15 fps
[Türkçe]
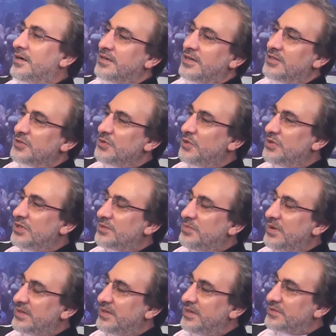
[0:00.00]
Analığı
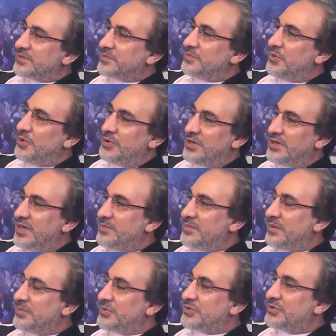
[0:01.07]
öğretmek lazım.
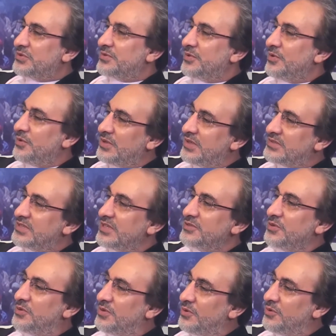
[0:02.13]
Öğrenememiş.
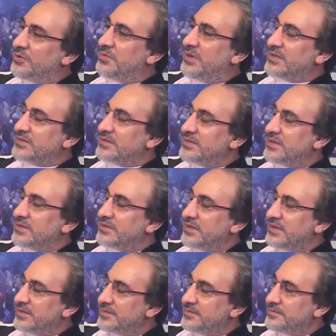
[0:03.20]
Öğrenseydi öyle olmazdı
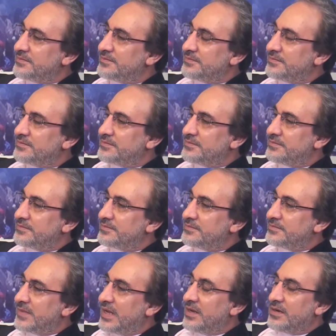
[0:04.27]
zaten.
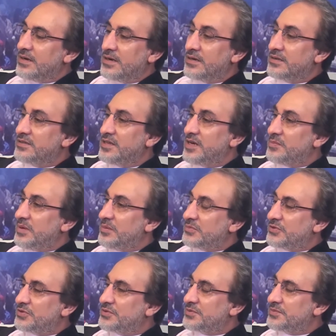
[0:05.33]

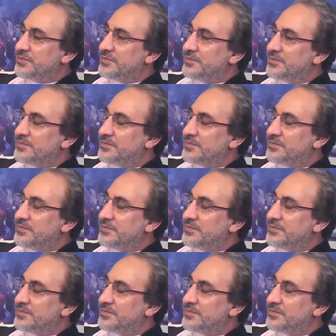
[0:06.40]
Anlayamamış.